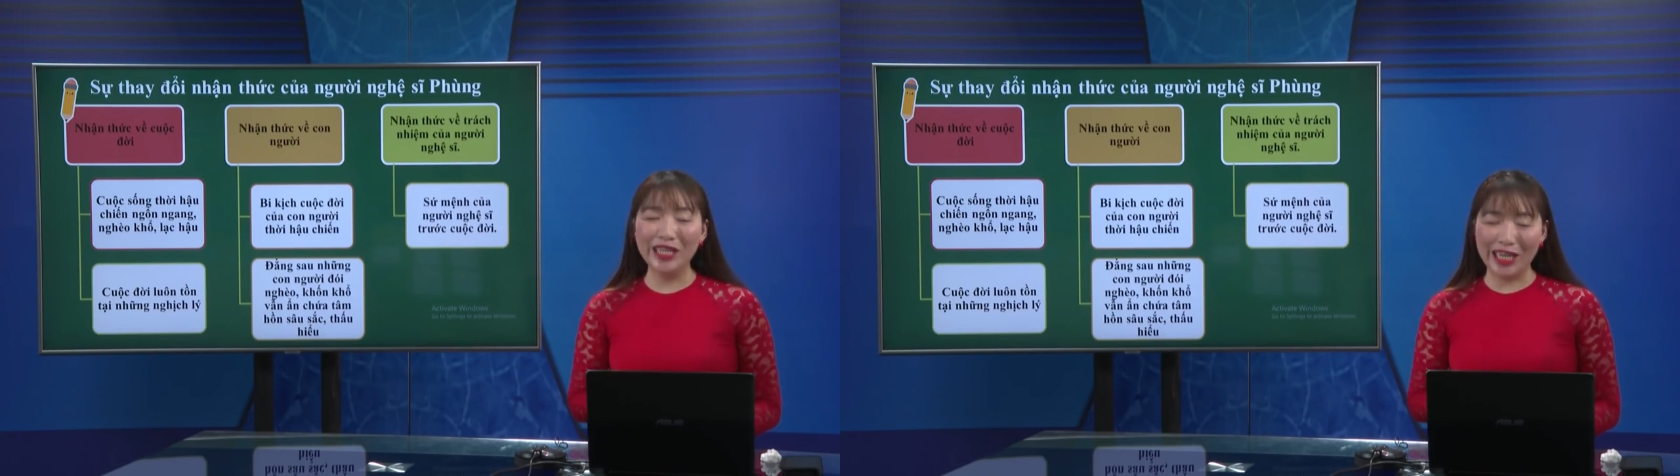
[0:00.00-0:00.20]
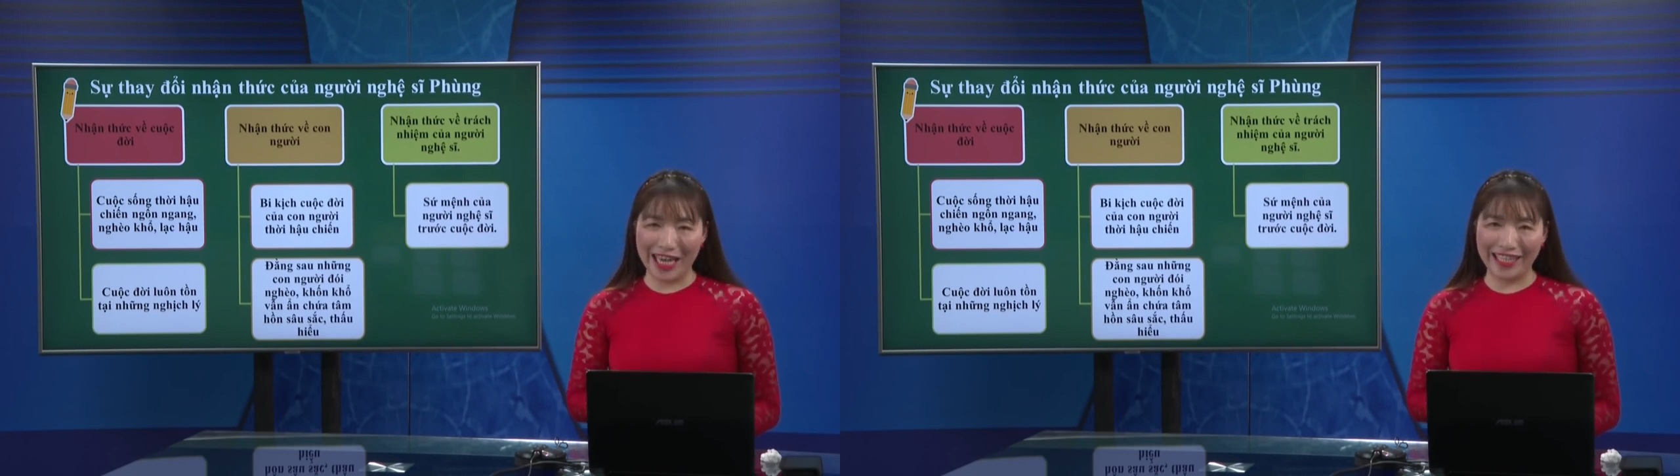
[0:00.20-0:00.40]

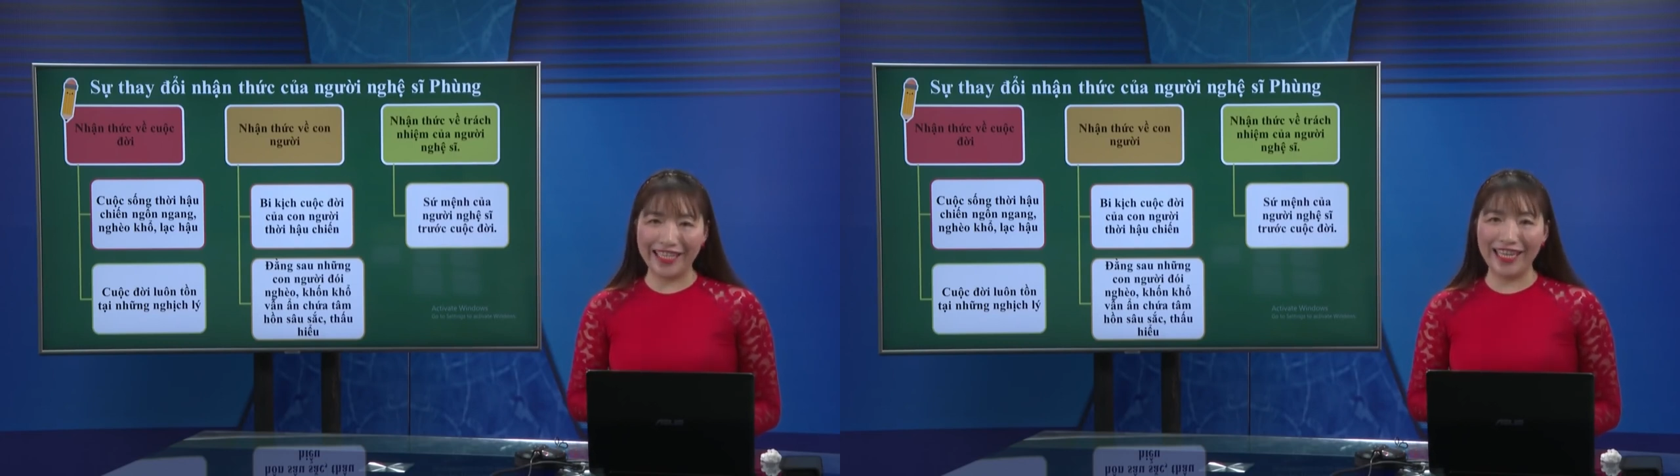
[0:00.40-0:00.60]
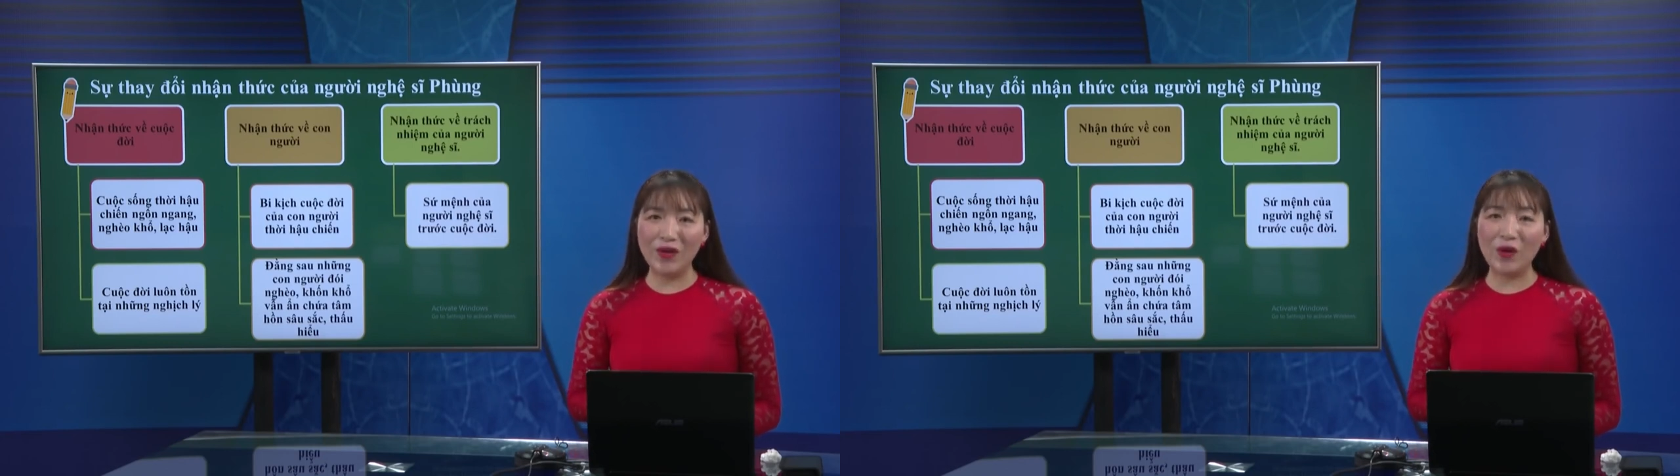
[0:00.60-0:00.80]
người nghệ
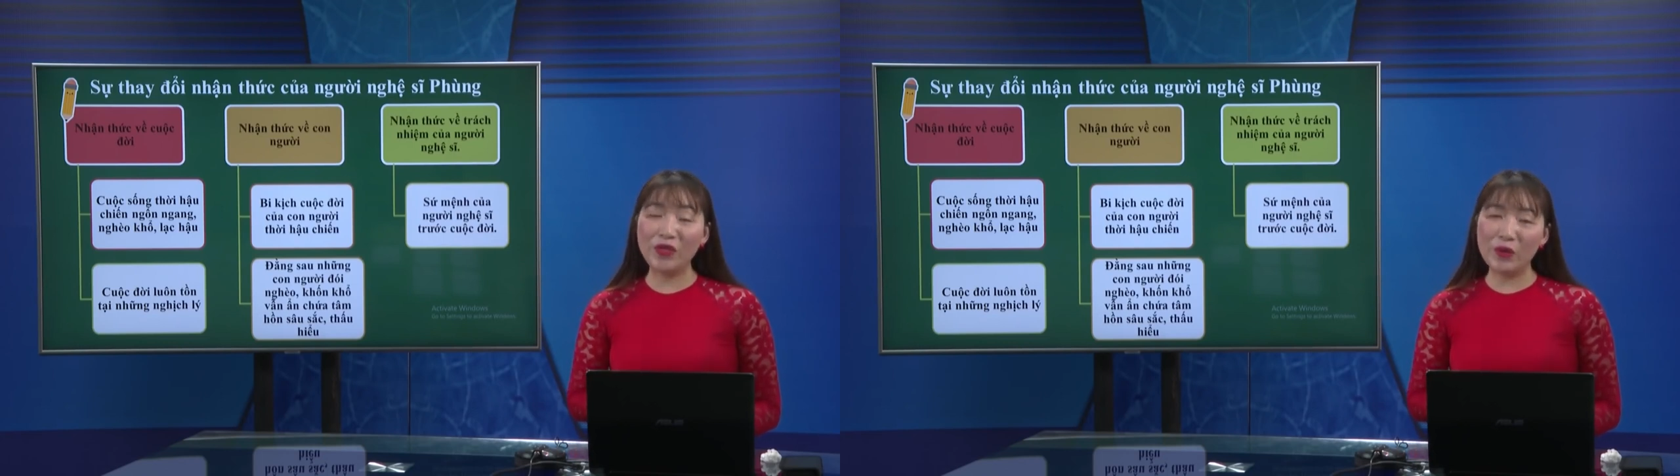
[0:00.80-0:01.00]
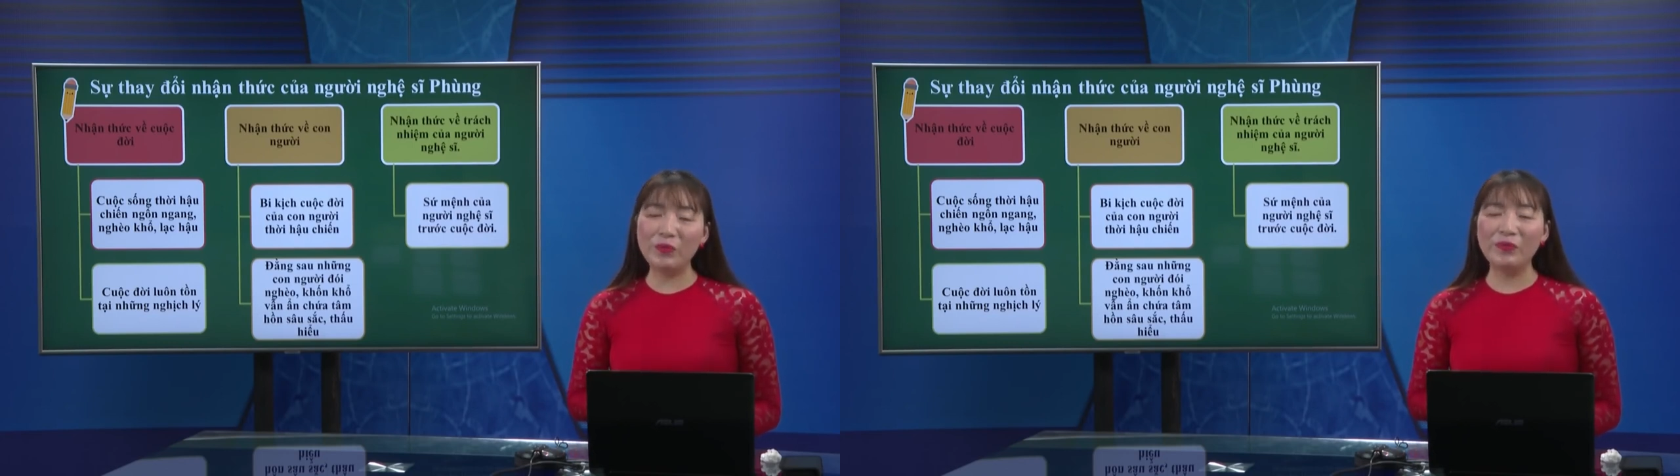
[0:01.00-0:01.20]
sĩ nói
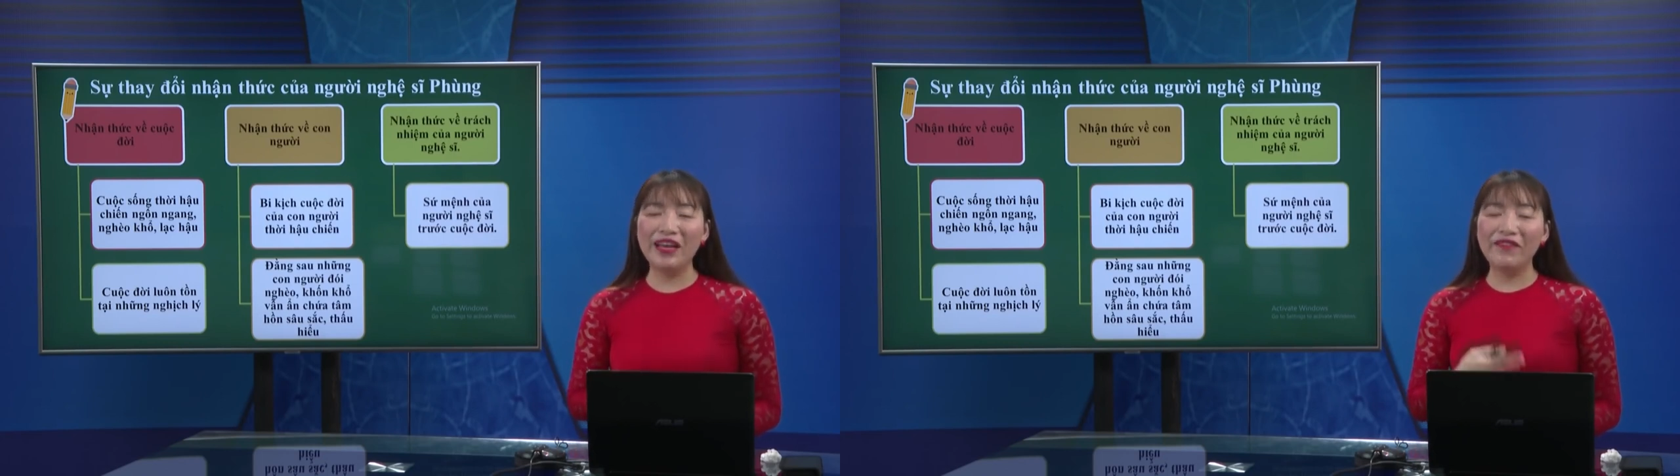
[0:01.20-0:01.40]
chung